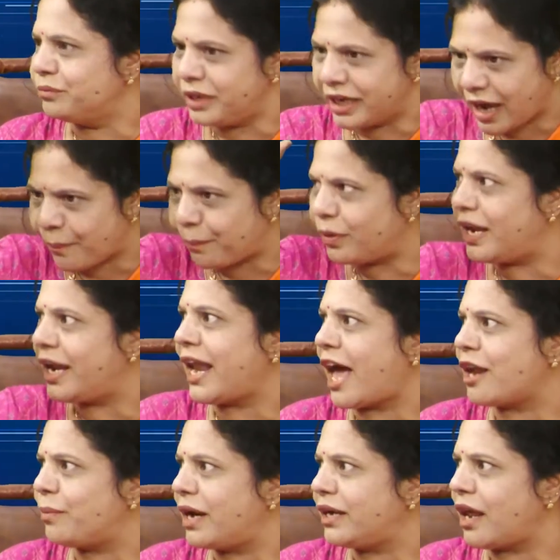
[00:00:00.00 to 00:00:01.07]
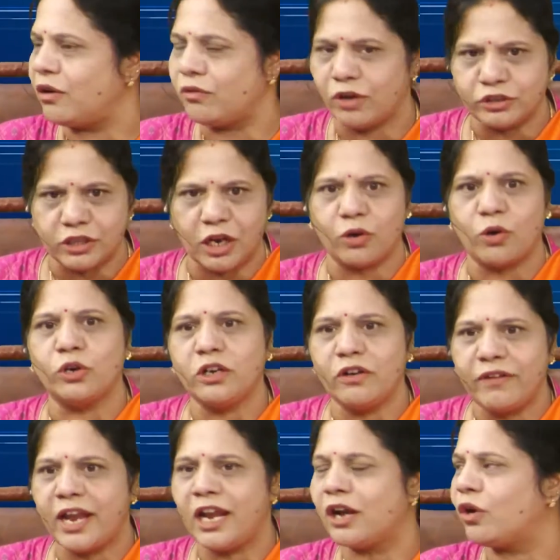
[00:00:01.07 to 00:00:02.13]
మీకు అప్పుడు లేని ఆర్భాటాలు వందల కోట్లు
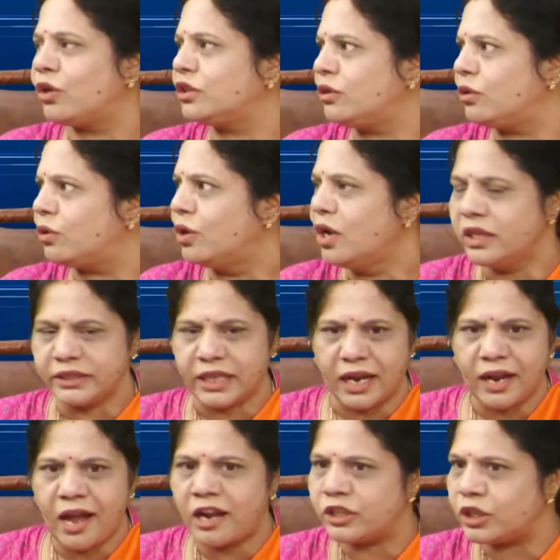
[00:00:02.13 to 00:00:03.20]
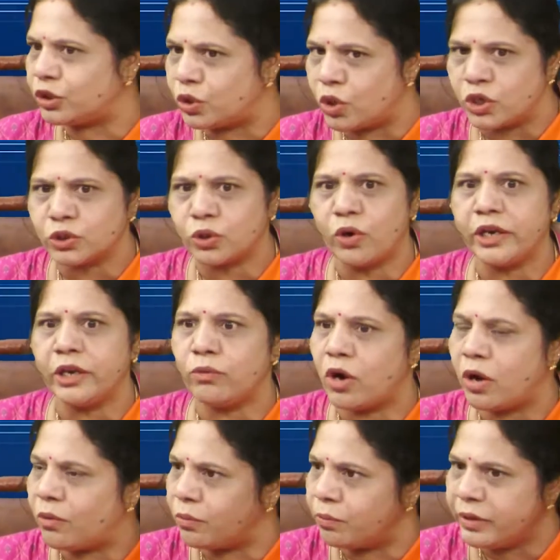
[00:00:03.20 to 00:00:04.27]
వేల కోట్లు తెలంగాణతో దోసుకొని
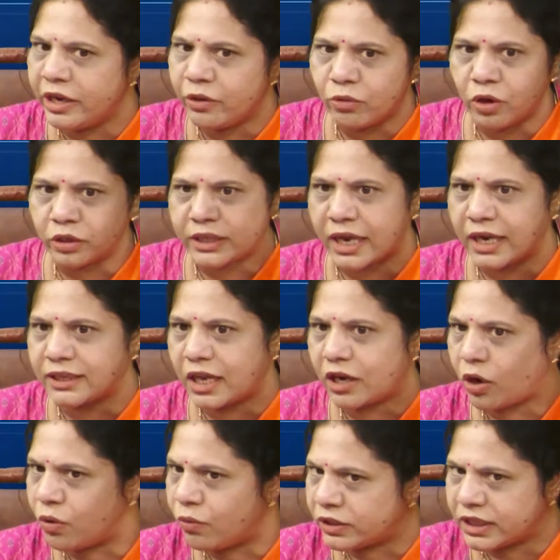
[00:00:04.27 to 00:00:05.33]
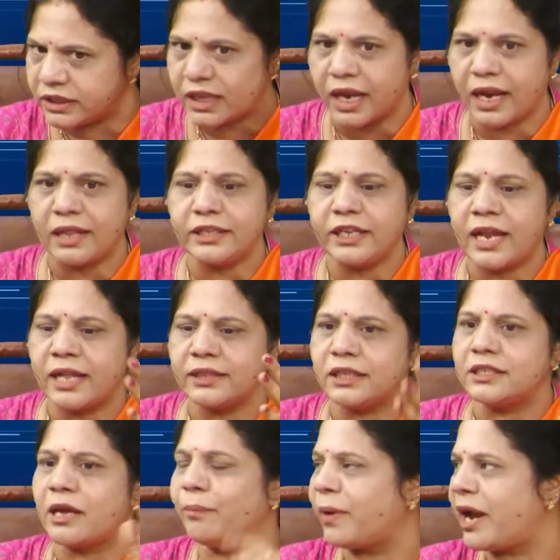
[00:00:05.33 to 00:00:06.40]
ఓ మీ ఓ తరతరలో వంద తరాలు తినే అంత
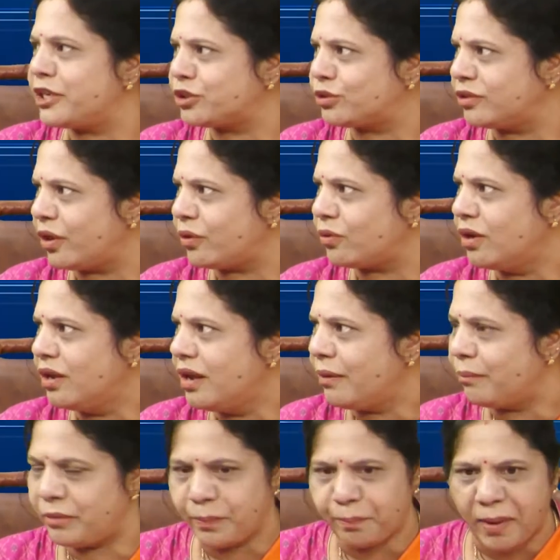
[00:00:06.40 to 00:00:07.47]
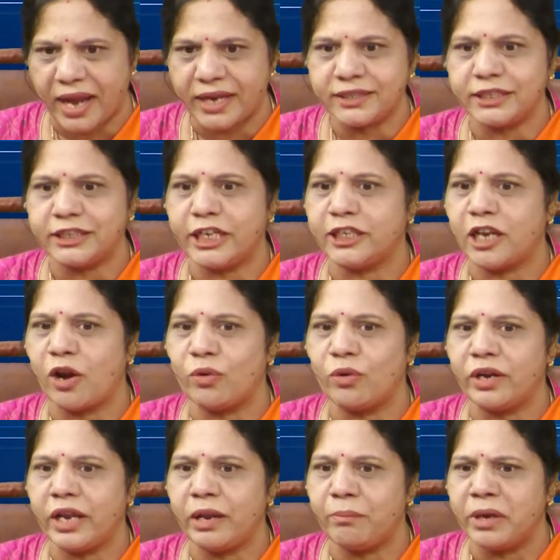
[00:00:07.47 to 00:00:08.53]
సంపాదించుకున్నారు మీ పరిస్థితి ఇట్లా
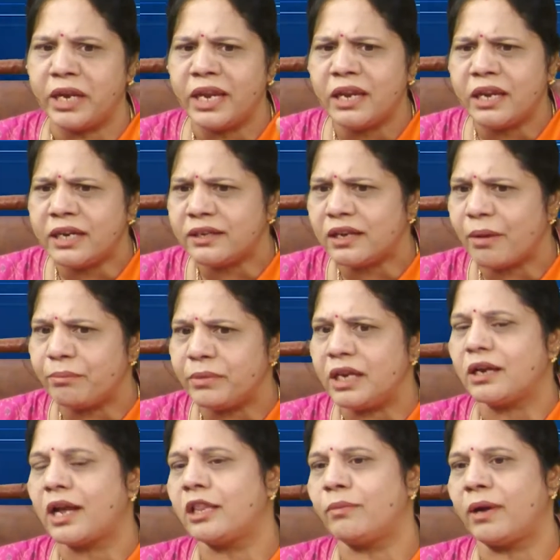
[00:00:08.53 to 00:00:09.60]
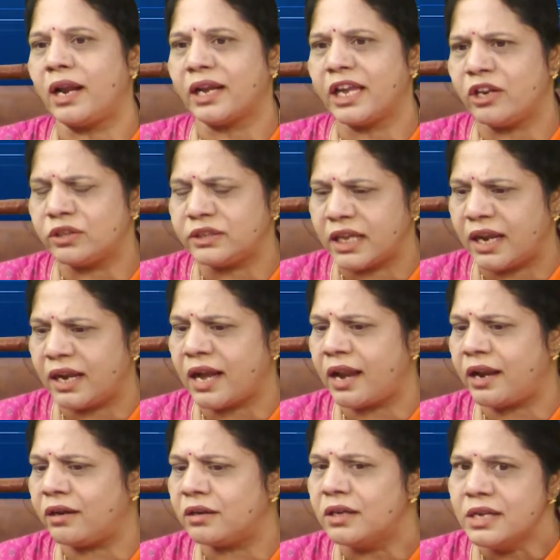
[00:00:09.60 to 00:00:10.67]
ఉండి మీ ఇంట్లో మీకు అది పడక ఈరోజు
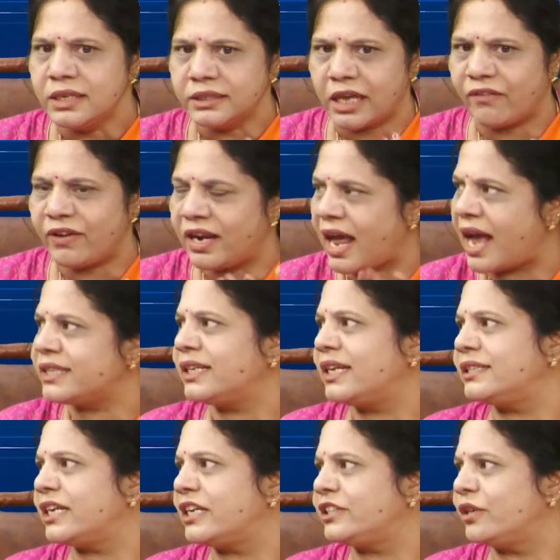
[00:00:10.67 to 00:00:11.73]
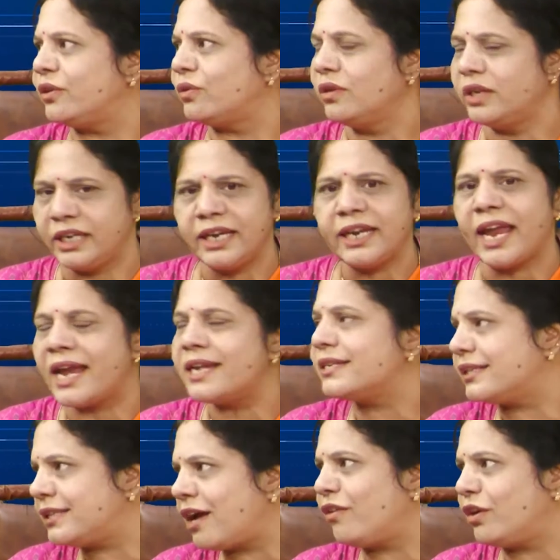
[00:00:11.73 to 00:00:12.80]
తెలంగాణను సర్వనాశనం చేసిరు ఇంకేం
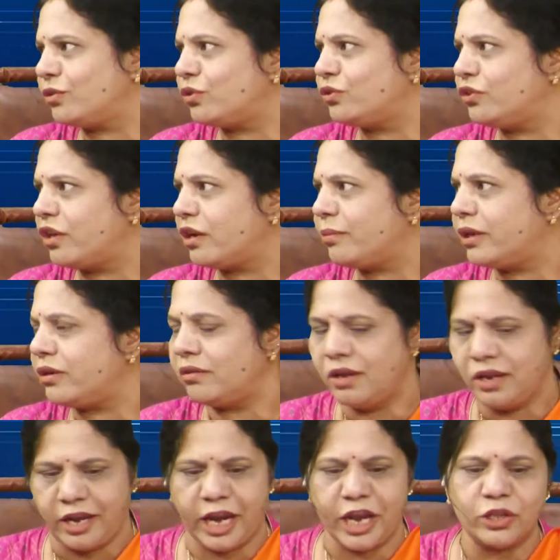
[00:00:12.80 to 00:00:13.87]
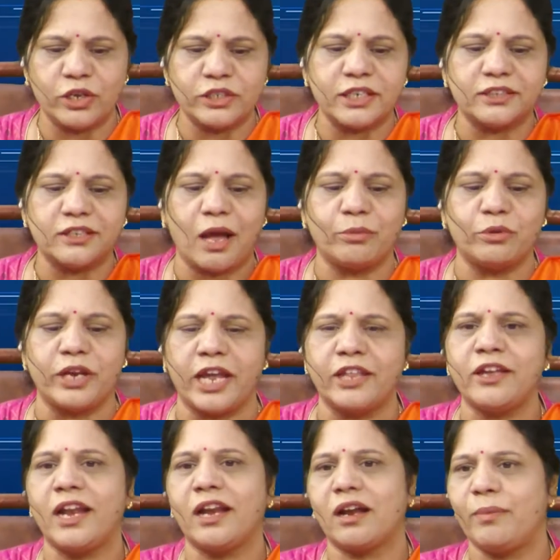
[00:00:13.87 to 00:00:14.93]
చేద్దాం అనుకుంటున్నారు మీరు ఏదో చేద్దాము
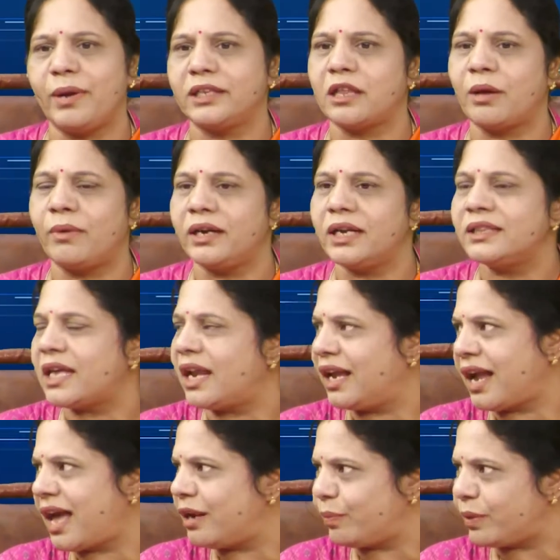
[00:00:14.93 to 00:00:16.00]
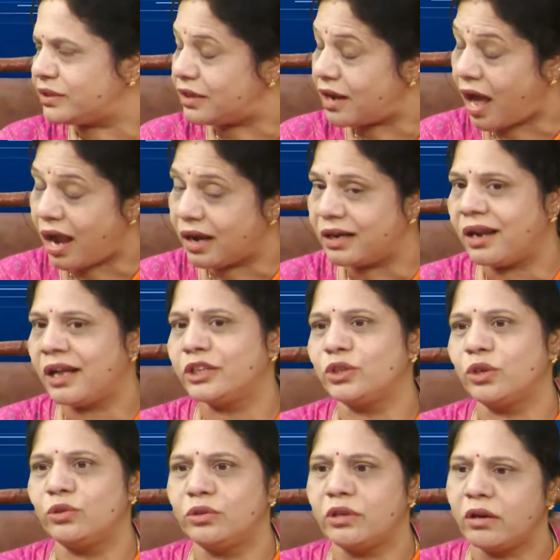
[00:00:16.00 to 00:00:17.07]
ఏదో ఎలగబెడతామంటే తెలంగాణ ప్రజలు
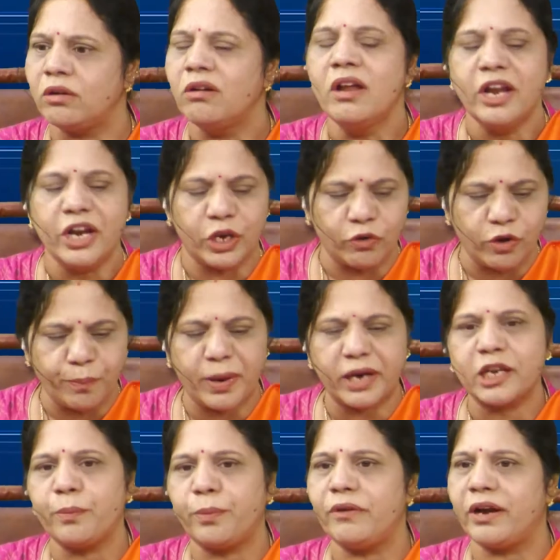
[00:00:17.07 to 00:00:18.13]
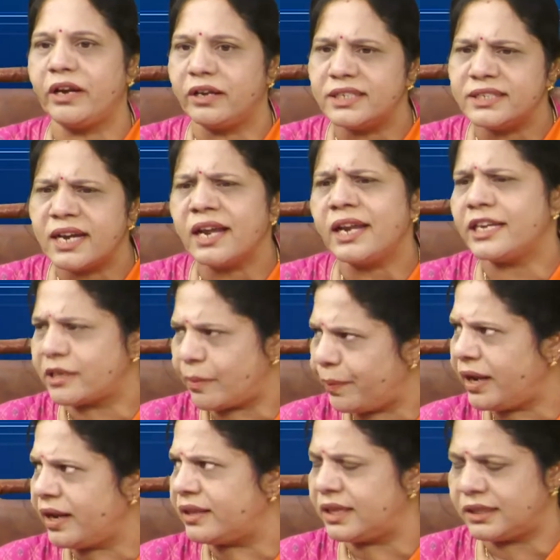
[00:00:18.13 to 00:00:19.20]
ఆగ్రహంతో ఉన్నారు నువ్వు ఇప్పటికిప్పుడు పెట్ట నిజంగా నేను
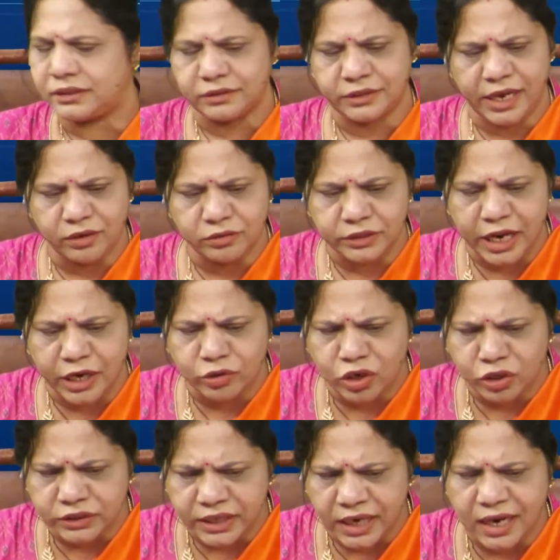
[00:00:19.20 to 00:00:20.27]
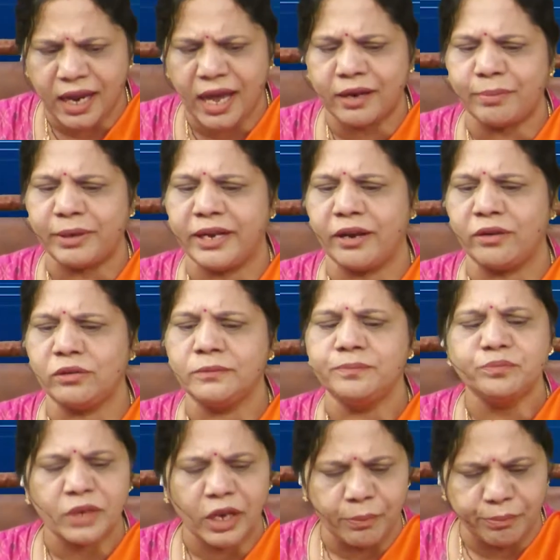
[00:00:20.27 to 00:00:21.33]
చెప్పిన కదా నేను నేను కూడా ఒక తెలంగాణ బిడ్డను
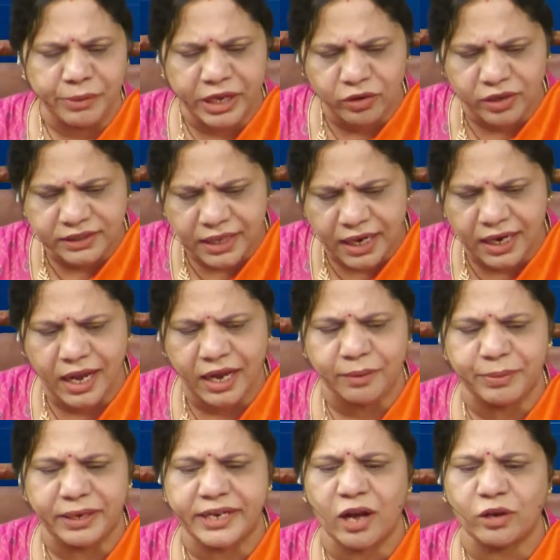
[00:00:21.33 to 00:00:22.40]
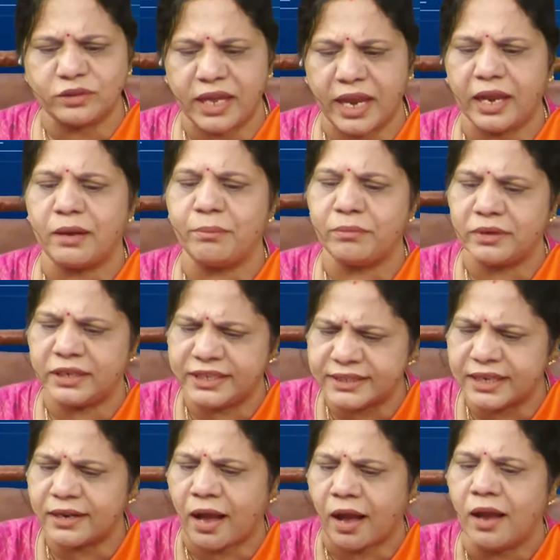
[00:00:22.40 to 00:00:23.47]
మీరు కూడా తెలంగాణ బిడ్డ అవుతే
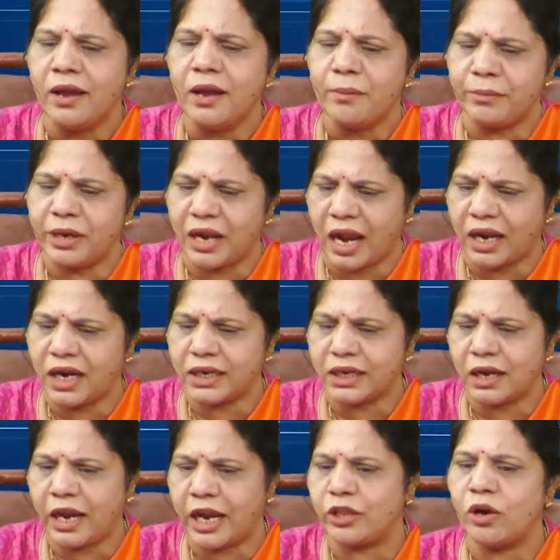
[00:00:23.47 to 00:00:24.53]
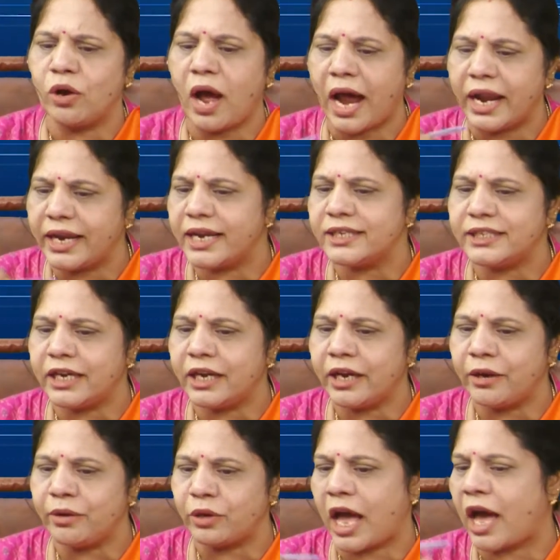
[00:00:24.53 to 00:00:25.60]
నిజంగా మీరు అన్నట్టుగా ఏదో అనేసి
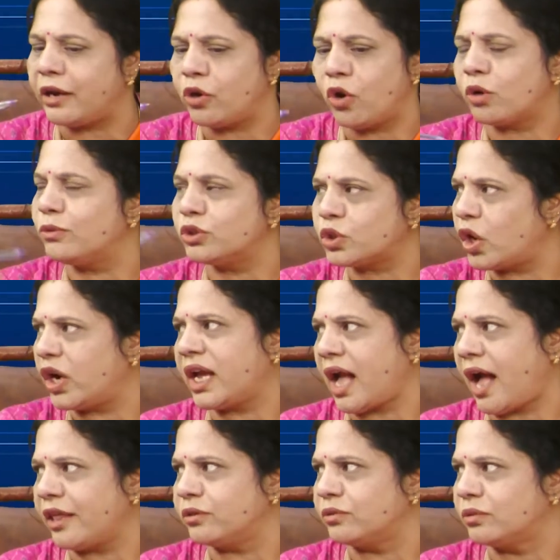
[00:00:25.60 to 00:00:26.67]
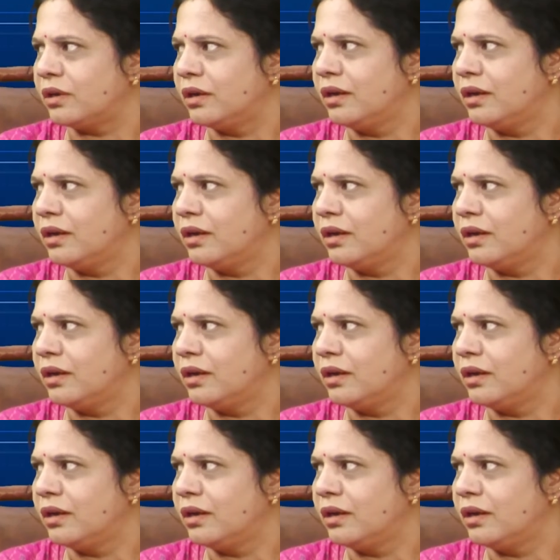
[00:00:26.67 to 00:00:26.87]
నా నోరు మూసుకోవడం కాదు